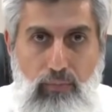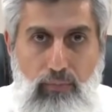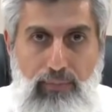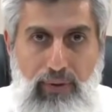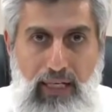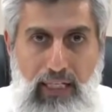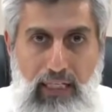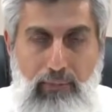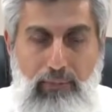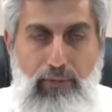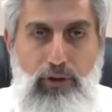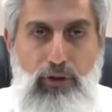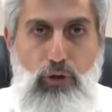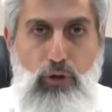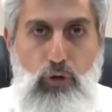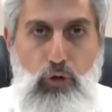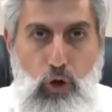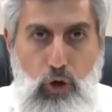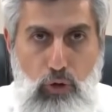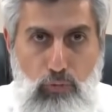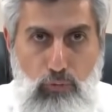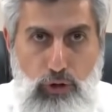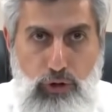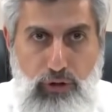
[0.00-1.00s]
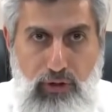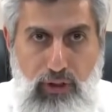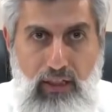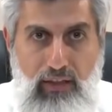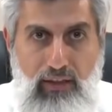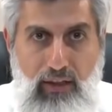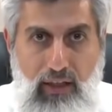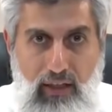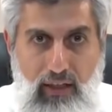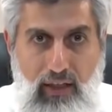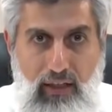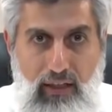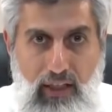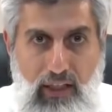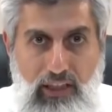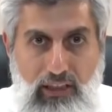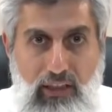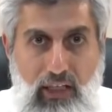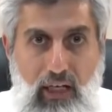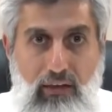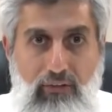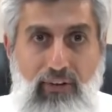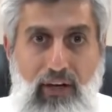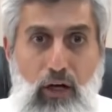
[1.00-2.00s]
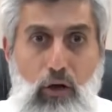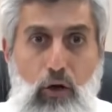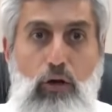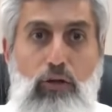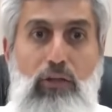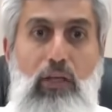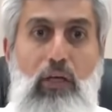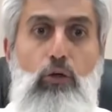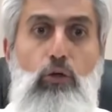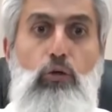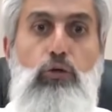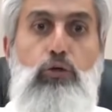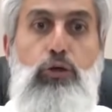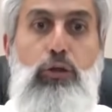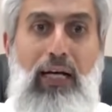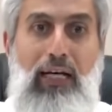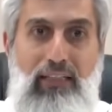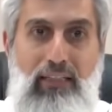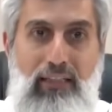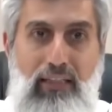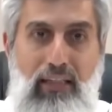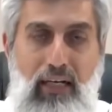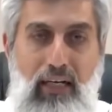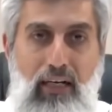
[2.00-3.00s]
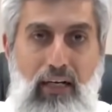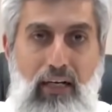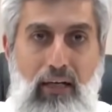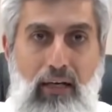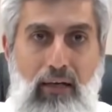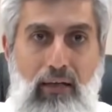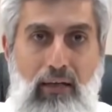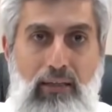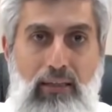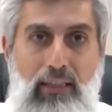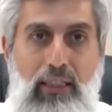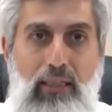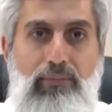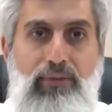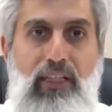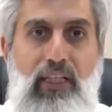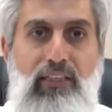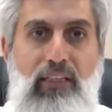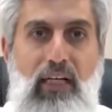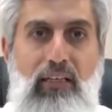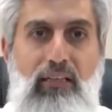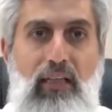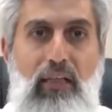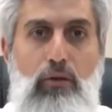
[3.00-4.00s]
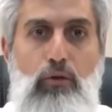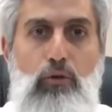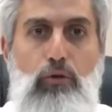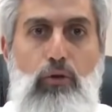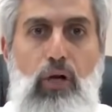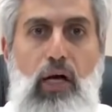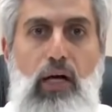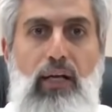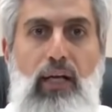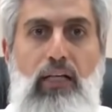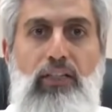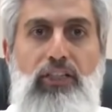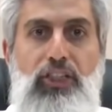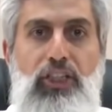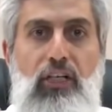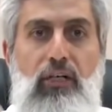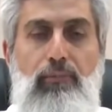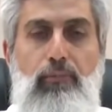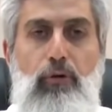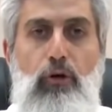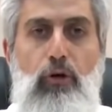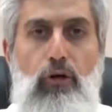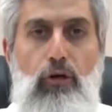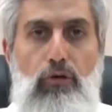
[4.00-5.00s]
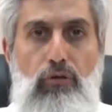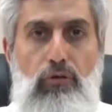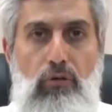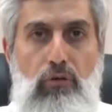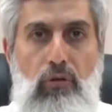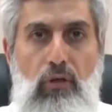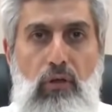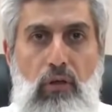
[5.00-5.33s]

benim için koymuşlardı arkadaşlar ve o da üst katta. Kimse zaten yukarıya çıkmıyor.